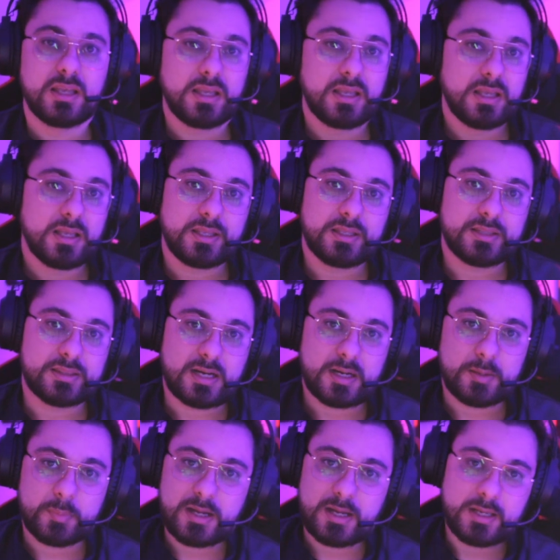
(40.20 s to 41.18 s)
que
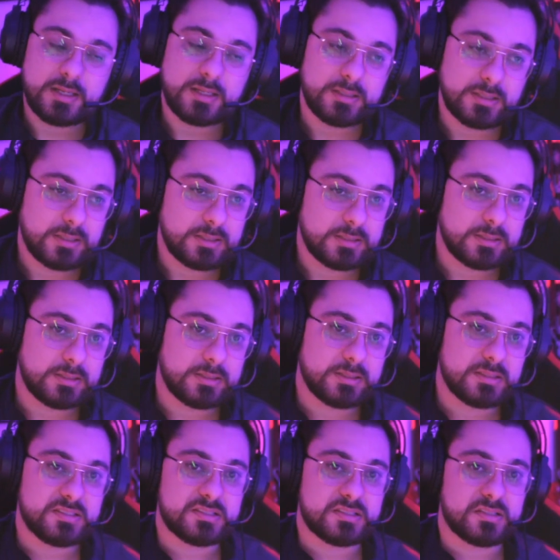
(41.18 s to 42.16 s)
trabalha na, na, na
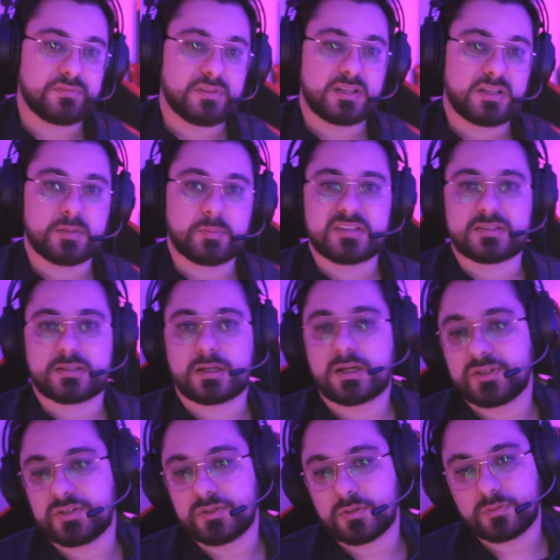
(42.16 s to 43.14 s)
sexta-feira até mais
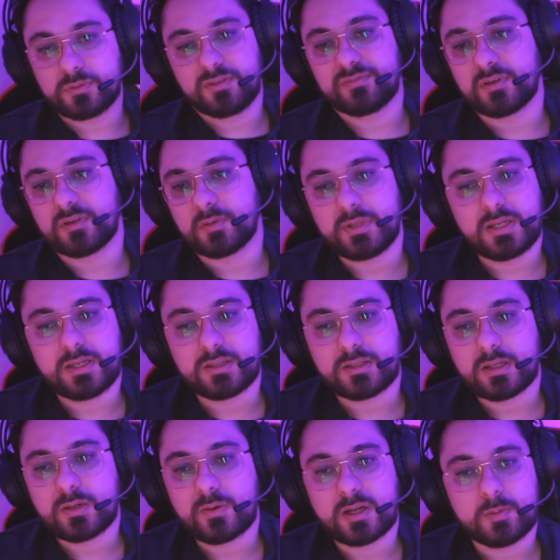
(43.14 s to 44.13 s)
tarde, ou tem família e
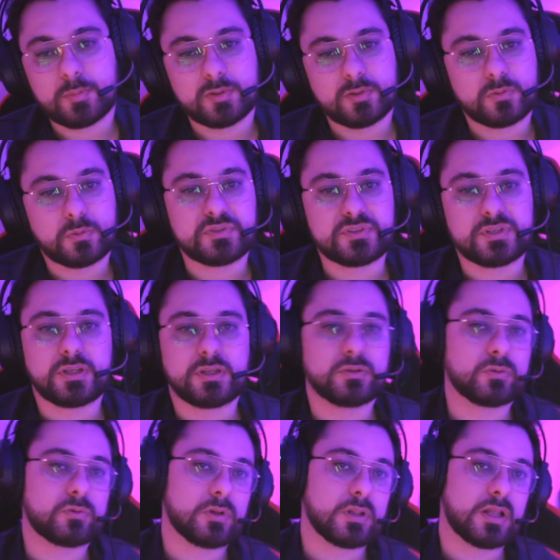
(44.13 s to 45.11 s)
tal, acaba não conseguindo
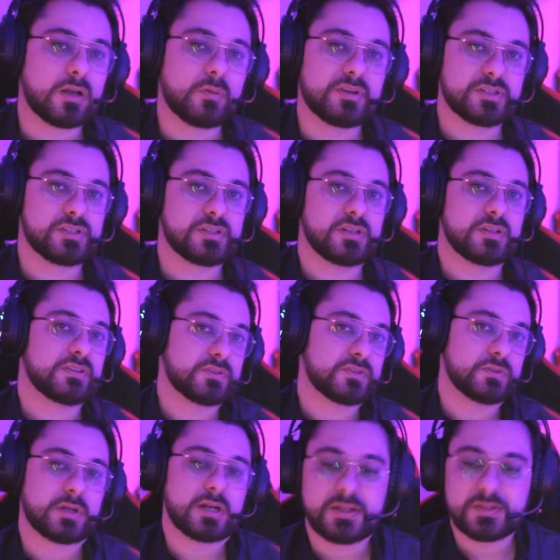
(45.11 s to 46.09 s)
colar com a gente nesses
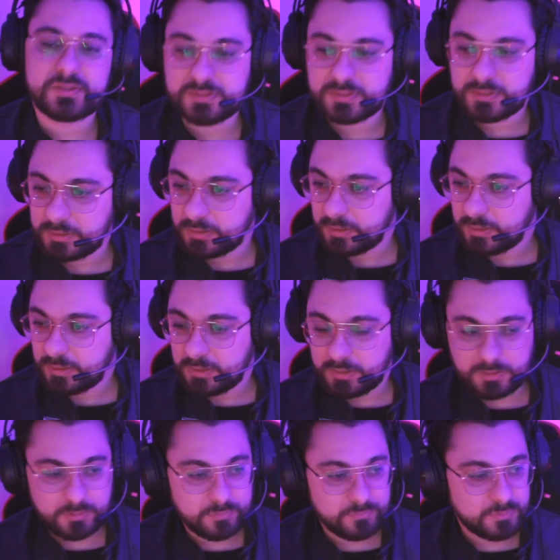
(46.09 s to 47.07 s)
horários.
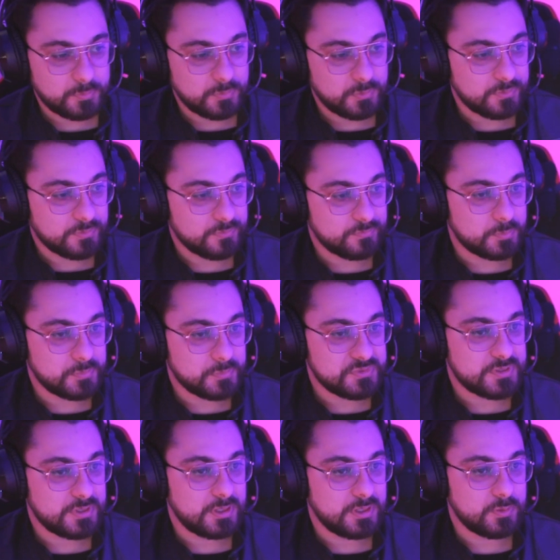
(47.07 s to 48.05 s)
Então vamos, vamos
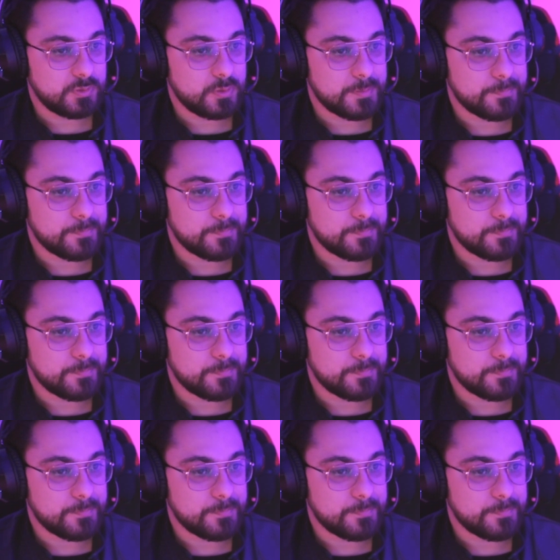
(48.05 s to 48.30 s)
seguindo aí.